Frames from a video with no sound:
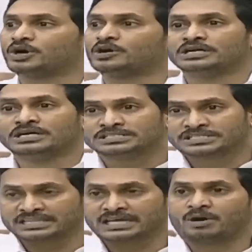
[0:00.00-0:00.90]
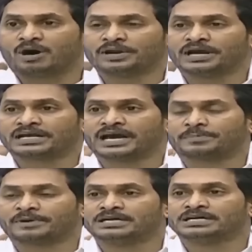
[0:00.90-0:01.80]
వాళ్లకు ఇష్టం
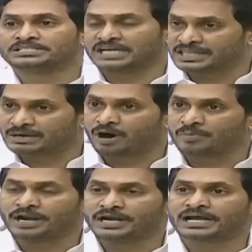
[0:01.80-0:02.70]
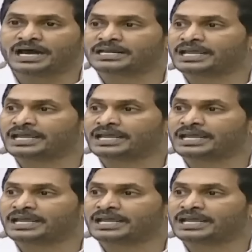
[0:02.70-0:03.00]
వచ్చినట్టుగా రింగ్ రోడ్లను తిప్పుకొని